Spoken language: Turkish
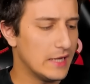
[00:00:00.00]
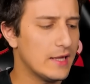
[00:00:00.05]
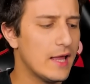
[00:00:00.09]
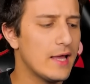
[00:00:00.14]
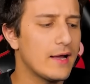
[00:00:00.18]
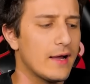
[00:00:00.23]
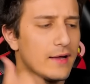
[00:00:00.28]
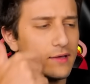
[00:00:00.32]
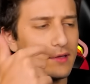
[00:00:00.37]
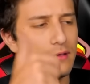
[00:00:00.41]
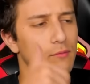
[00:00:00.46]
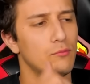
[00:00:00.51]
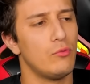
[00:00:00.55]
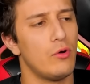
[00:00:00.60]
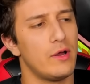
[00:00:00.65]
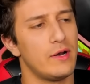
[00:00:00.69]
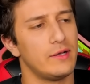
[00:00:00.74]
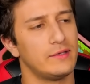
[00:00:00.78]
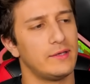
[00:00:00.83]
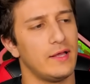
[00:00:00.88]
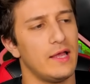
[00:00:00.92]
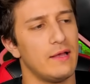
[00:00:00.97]
Gene like attım bu
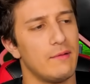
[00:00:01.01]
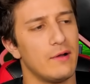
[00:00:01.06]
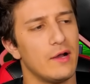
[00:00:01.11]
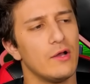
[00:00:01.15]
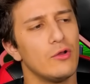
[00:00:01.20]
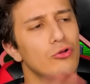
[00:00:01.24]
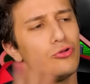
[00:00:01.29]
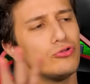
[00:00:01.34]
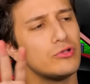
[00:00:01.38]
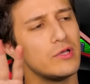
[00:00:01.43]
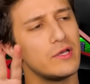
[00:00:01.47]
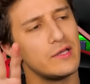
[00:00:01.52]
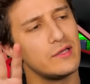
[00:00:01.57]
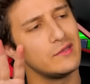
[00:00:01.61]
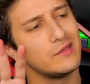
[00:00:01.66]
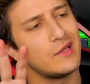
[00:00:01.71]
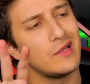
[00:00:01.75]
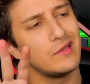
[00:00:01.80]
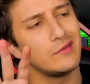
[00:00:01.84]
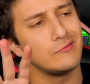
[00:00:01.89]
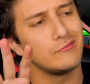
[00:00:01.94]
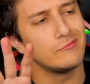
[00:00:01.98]
haritaya bak. Onun
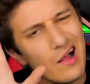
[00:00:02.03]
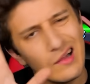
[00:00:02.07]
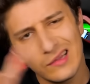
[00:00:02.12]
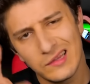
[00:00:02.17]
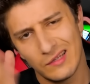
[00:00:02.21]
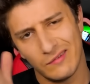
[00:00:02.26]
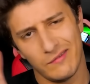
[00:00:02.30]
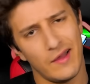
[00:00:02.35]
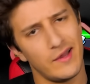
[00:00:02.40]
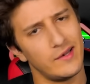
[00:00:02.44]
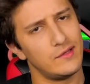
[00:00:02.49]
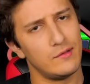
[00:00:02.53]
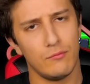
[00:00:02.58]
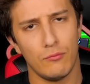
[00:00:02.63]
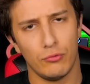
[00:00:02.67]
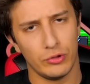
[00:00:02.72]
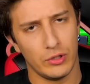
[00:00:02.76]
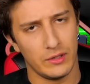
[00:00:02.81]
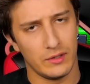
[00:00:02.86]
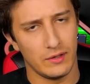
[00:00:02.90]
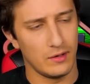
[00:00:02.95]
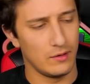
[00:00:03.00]
üzerinden 6 verdim
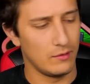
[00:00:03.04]
buna